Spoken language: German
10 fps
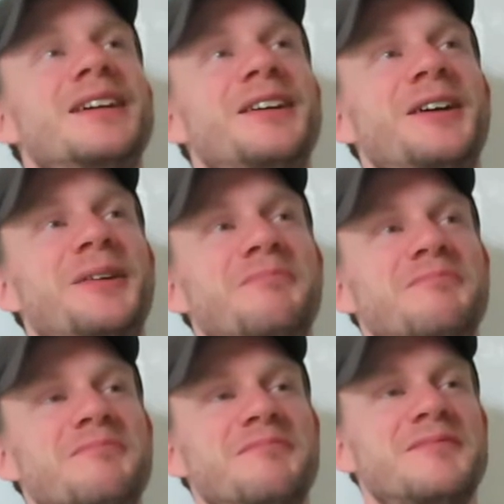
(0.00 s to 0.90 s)

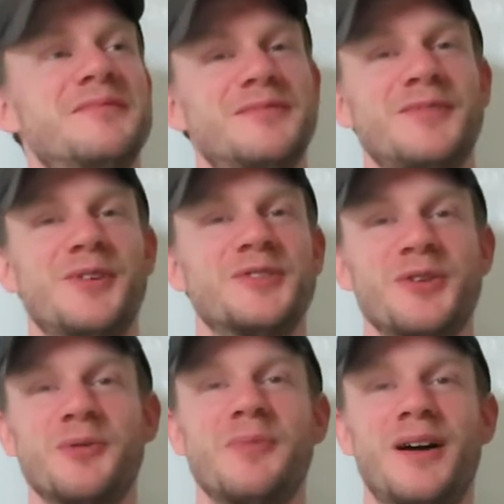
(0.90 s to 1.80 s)
ähm, ist
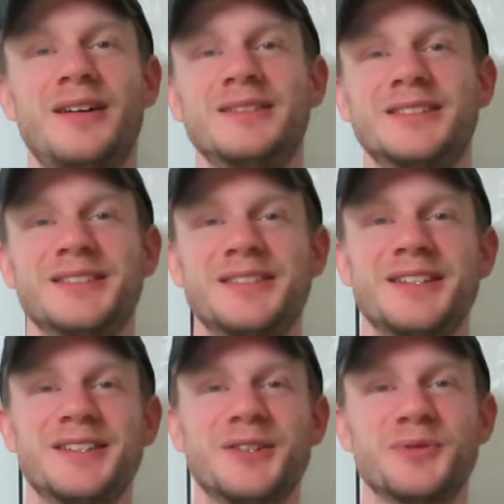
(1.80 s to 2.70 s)
auch mal ganz
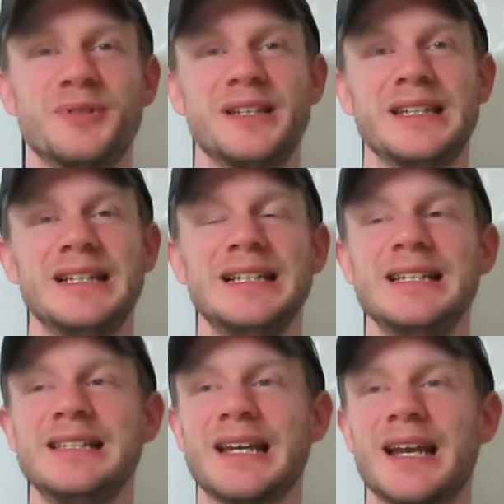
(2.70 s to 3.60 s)
nett, da so den
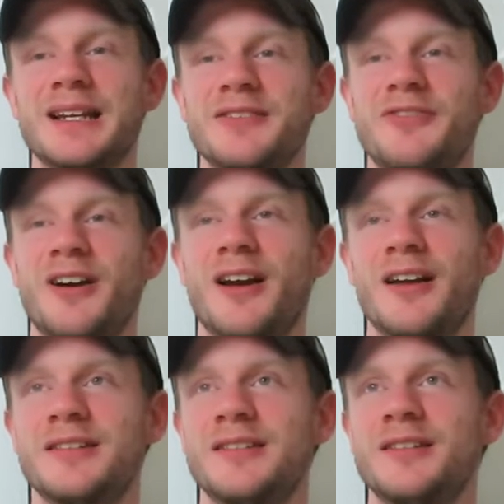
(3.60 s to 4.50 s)
direkten
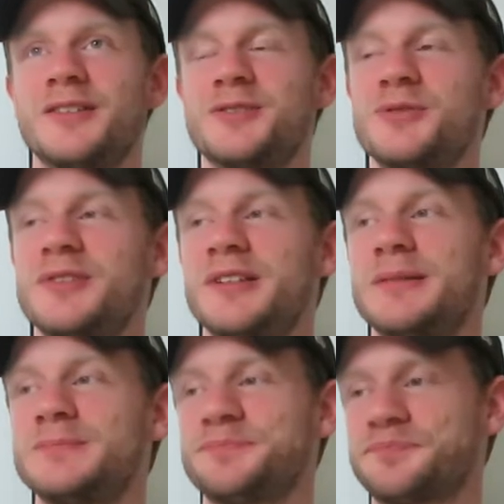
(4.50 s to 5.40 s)
Vergleich dann da zu
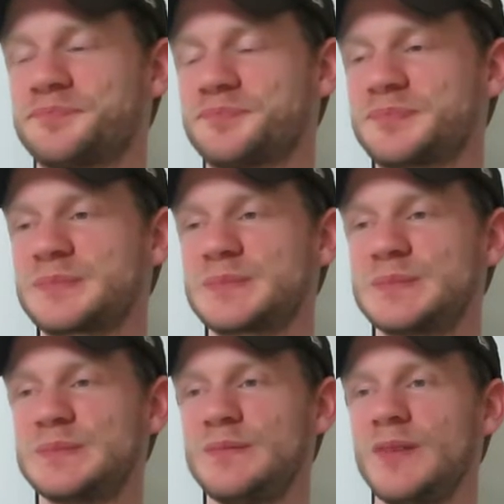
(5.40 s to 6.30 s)
sehen
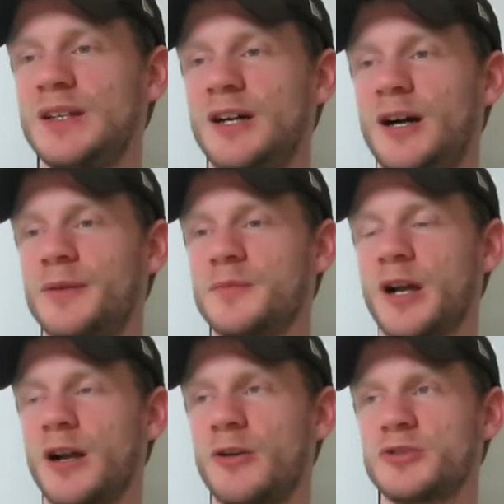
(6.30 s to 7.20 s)
ja, im
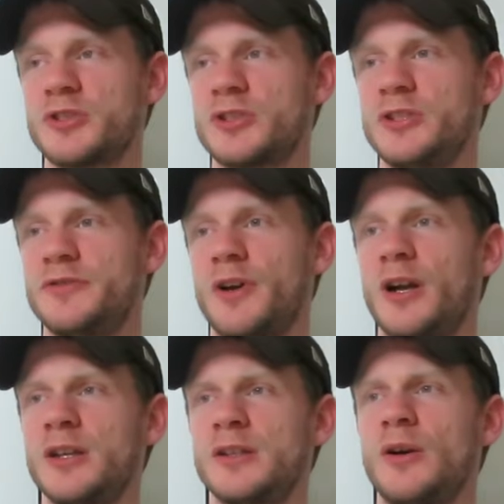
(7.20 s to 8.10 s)
Krankenhaus, das lief
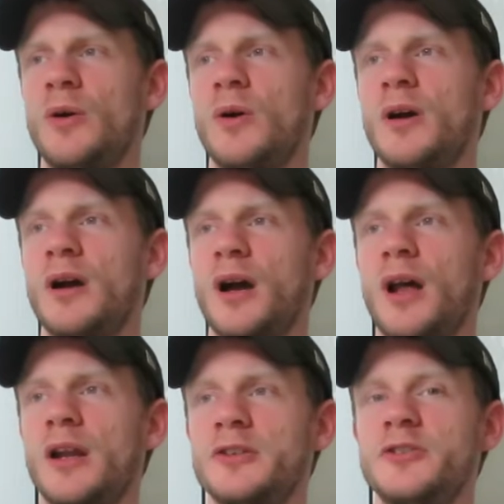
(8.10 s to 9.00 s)
eigentlich auch
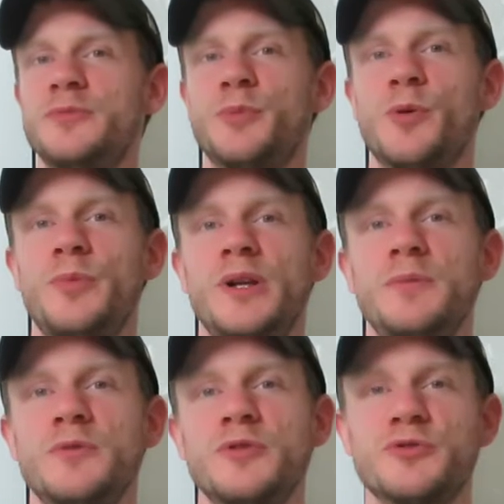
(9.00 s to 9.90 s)
relativ
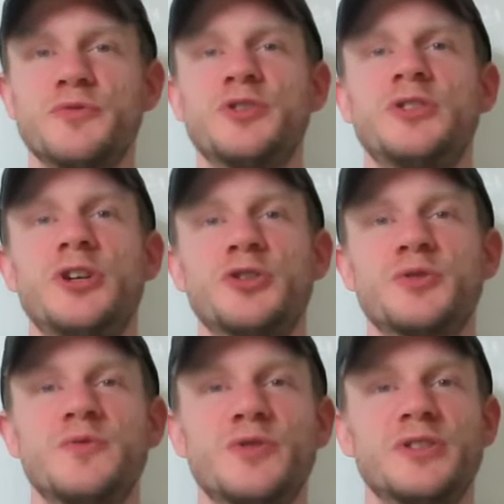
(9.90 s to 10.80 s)
problemlos. Wusste ja auch
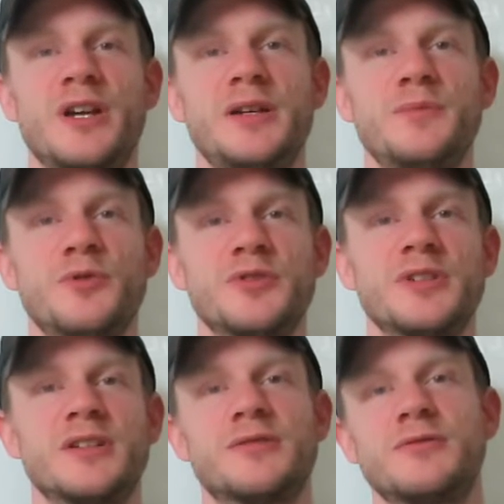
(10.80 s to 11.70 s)
schon, wo ich da hin muss.
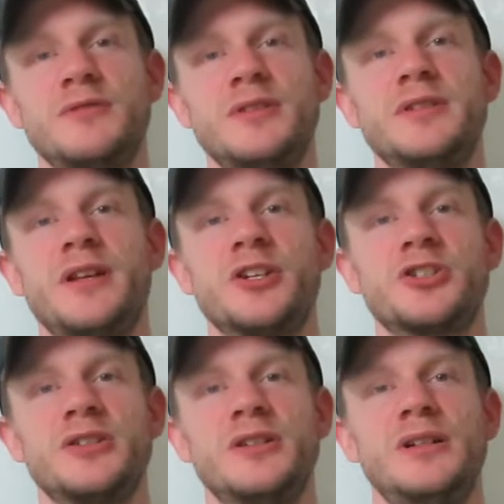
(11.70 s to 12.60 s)
Er ist so ein
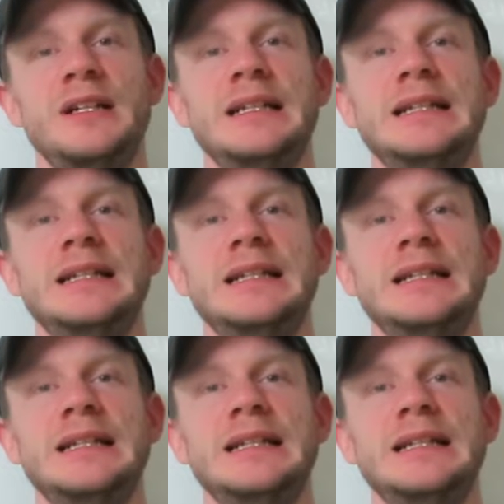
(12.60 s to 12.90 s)
International